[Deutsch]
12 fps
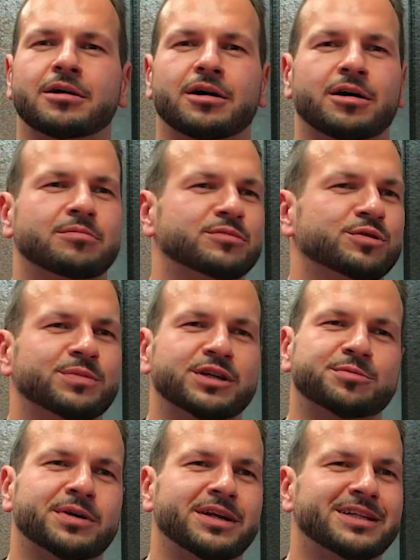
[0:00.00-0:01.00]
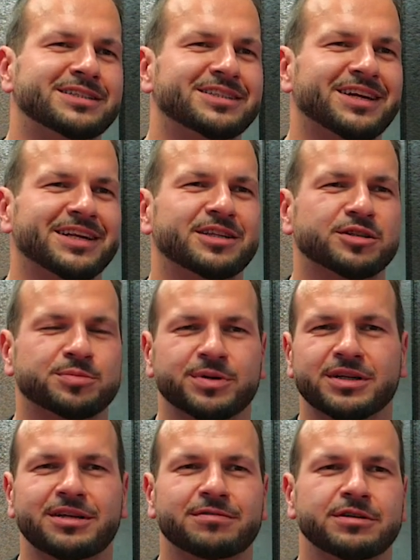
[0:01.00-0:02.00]
ähm, zum Beispiel letzte
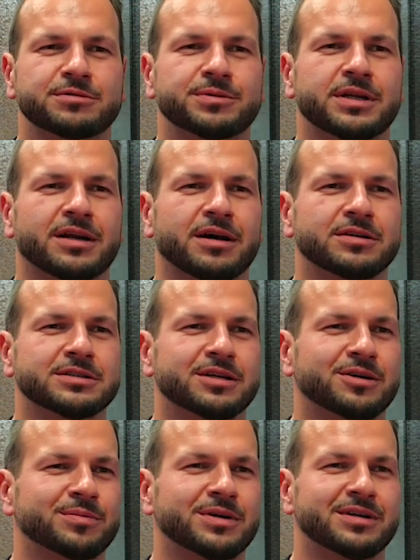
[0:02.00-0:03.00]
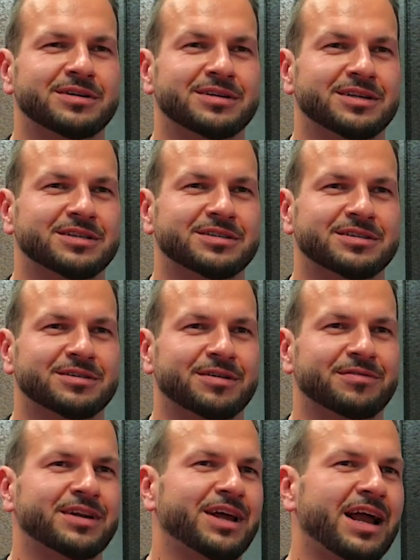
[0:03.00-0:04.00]
Retrospektive ist wieder rausgekommen, dass
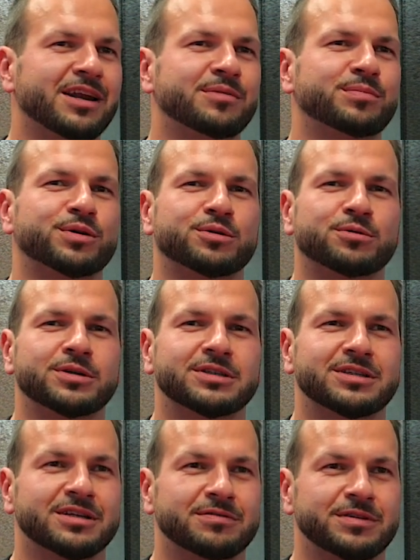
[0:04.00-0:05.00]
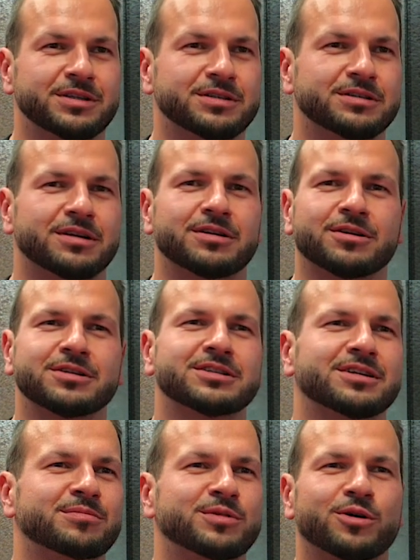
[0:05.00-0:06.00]
wenn alle im Büro ist, irgendwie das dann
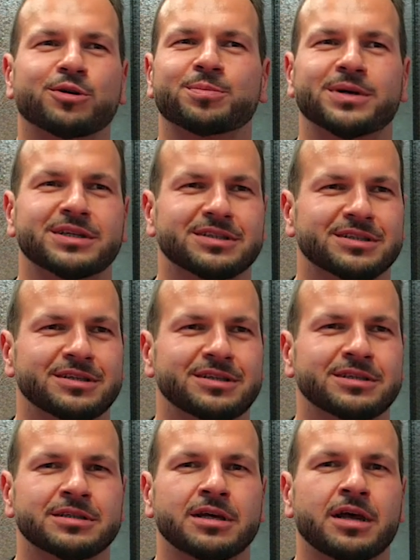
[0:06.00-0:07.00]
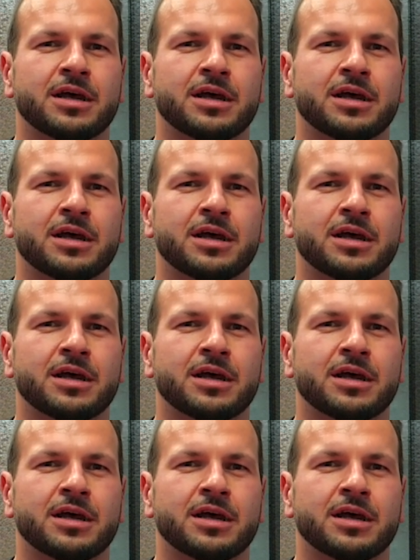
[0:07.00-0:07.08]
trotzdem noch besser ist.